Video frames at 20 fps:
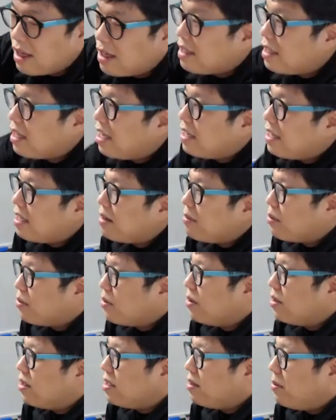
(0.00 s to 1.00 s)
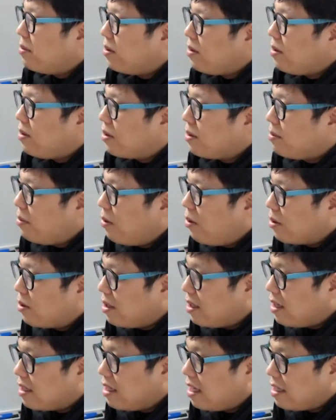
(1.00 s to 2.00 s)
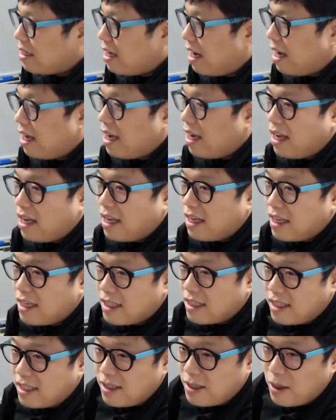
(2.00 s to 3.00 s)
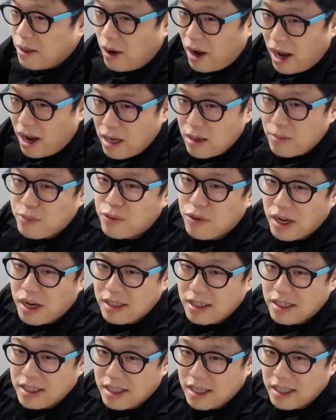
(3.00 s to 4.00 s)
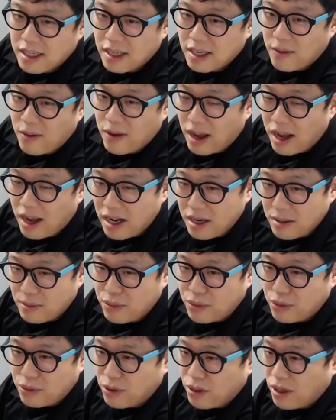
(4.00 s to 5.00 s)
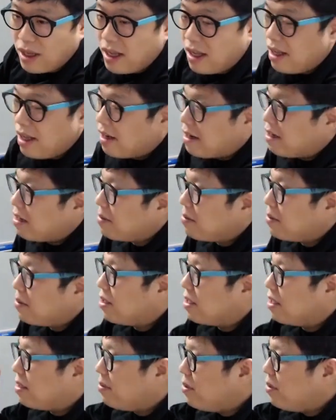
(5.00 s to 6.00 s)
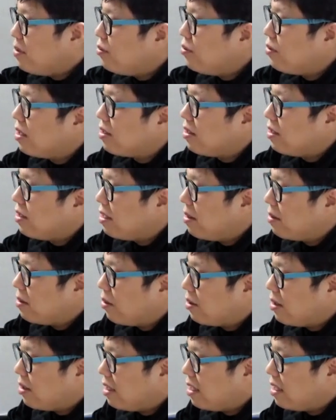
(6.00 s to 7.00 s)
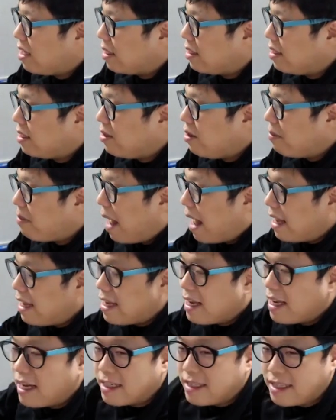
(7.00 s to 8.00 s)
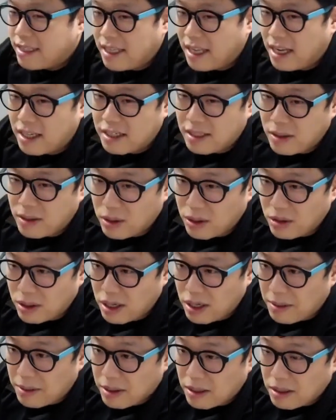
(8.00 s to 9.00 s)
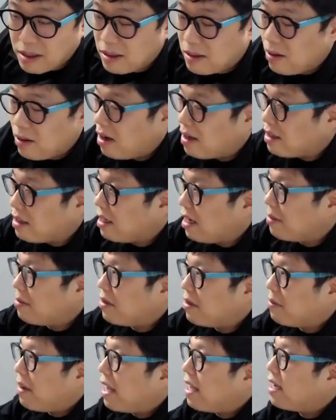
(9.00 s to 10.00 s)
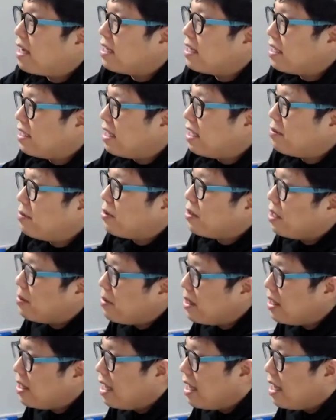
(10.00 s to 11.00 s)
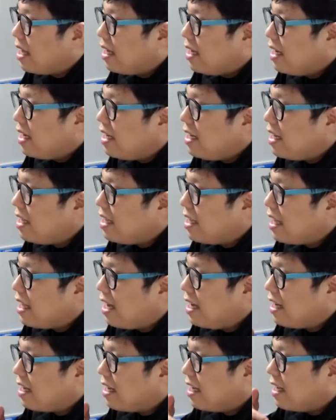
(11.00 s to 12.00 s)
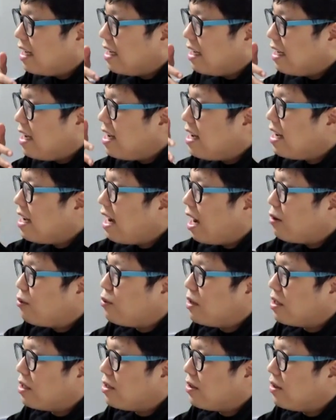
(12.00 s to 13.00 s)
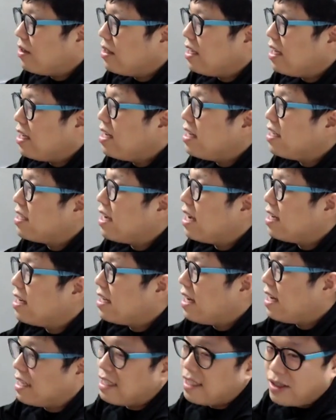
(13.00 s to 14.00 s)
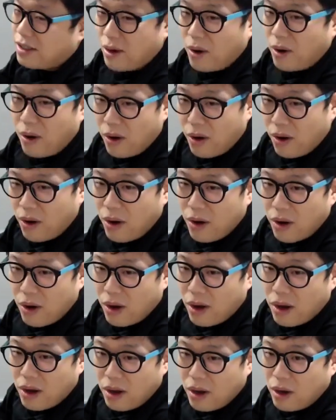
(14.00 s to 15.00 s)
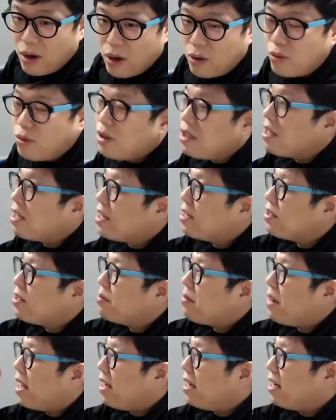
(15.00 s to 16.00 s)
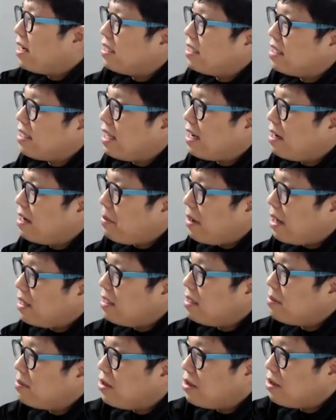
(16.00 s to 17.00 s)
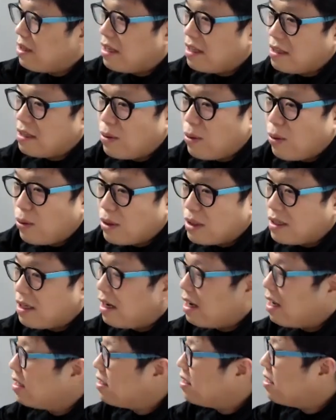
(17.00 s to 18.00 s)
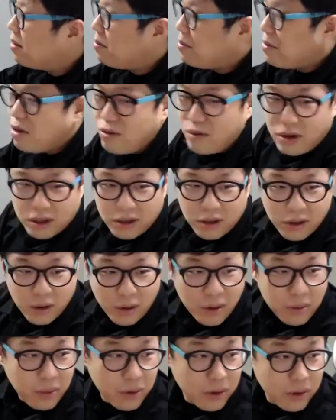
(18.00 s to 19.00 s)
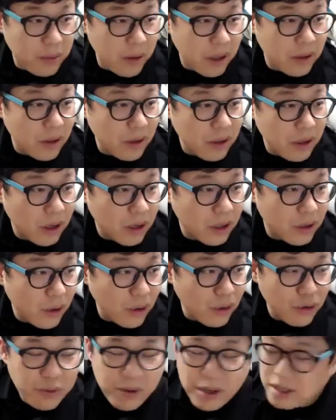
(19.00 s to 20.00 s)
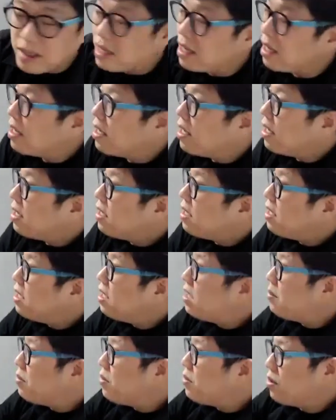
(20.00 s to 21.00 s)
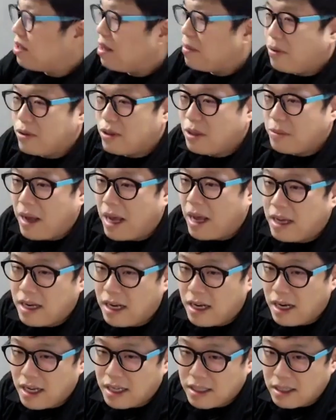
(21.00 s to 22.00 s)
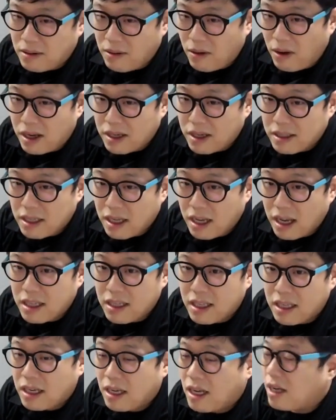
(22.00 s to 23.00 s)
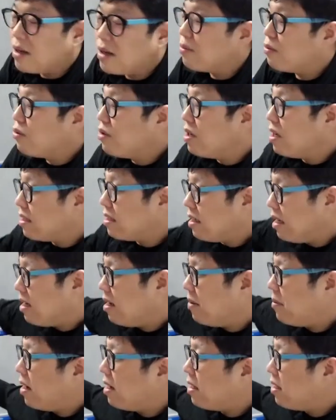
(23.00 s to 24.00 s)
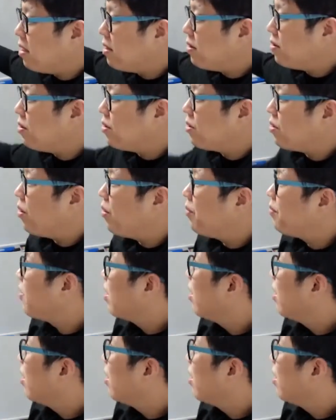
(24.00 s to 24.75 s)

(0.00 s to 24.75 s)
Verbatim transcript: 근데 이때부터는 이제 뭐, 어, 뭐 어떻게 사냐? 드디어 할부라는 게 생긴 거야. 할부. 그러면서 이제 미국에서는 이제 어떻게 되냐. 드디어 마이카 시대가 들, 들여, 들어가기 시작합니다. 마이카 시대는 뭐냐면 1인당 1가구에서 1차를 가지는 거. 우리나라에서 마이카 시대가 80년대에 들어오기 시작하는데 미국 같은 경우는 벌써 몇 년이야? 1900 20년대 벌써 마이카가 들어가기 시작하니까 우리랑 차이가 많이 나는 거죠.